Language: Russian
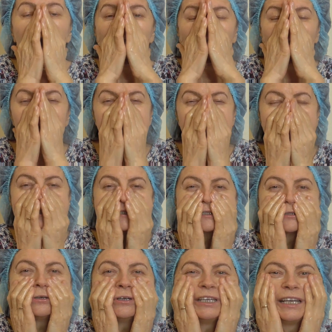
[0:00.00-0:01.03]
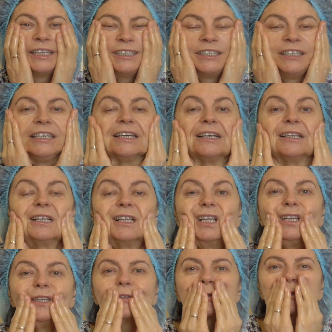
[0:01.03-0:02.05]
А вот лицо я не делала,
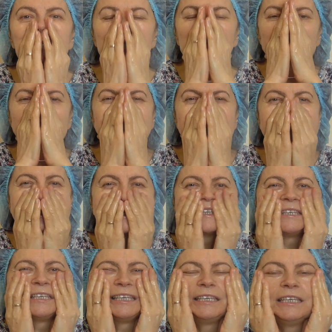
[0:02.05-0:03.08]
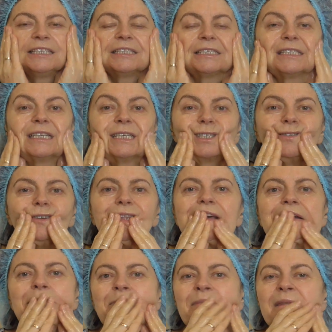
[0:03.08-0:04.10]
лицо делали они. И,
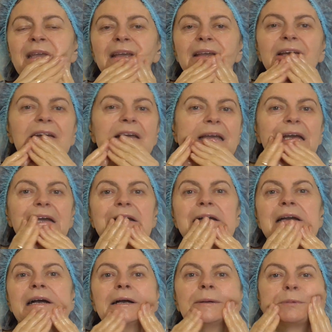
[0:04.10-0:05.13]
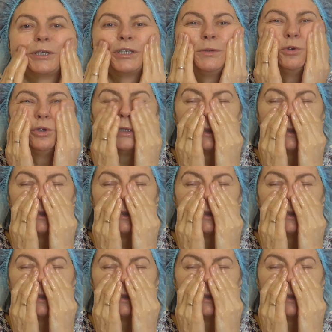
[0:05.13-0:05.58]
естественно, э, почему